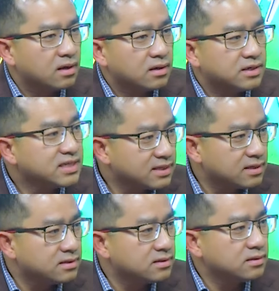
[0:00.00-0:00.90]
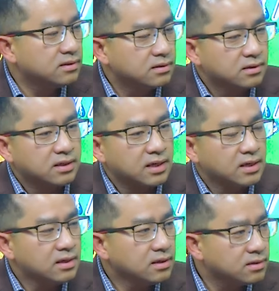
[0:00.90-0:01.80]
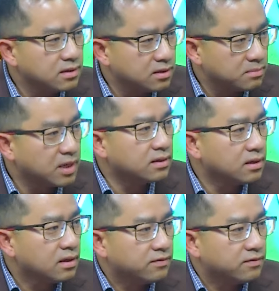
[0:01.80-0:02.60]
distance giữa cái người bệnh,